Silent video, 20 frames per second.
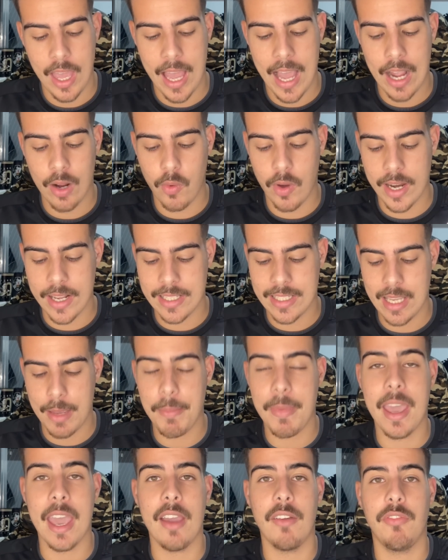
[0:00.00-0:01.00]
agora a
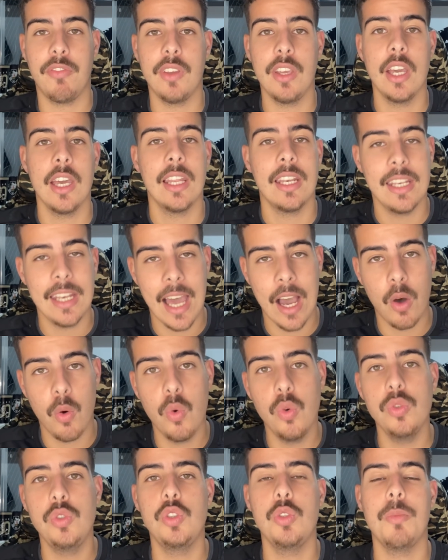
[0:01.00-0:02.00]
CBF na
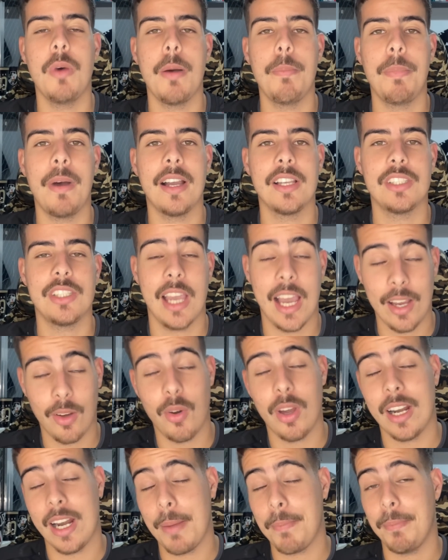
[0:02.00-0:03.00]
última partida,
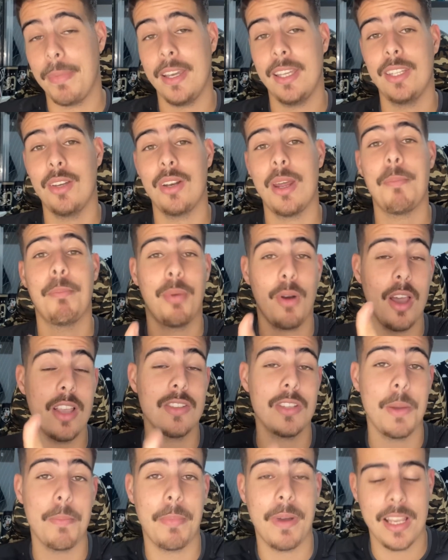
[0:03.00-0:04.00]
agora na, perdão, na
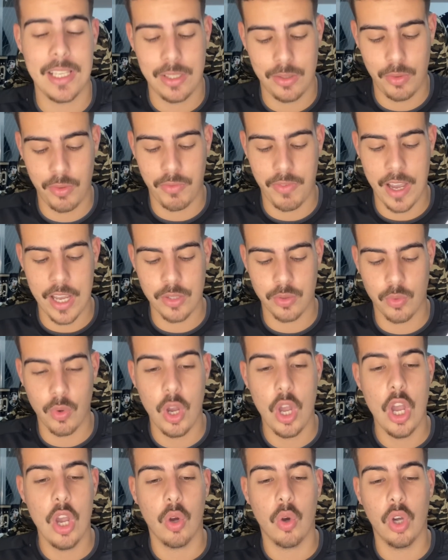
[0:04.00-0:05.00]
próxima partida do Vasco,
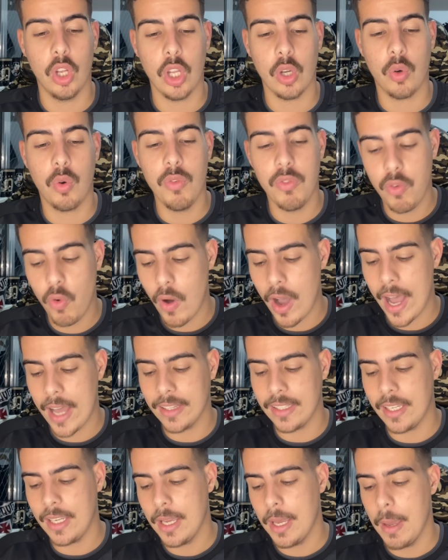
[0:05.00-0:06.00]
coloca o
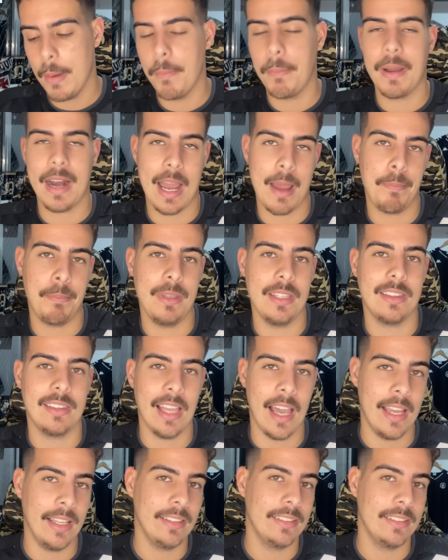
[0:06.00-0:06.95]
Voaden para apitar.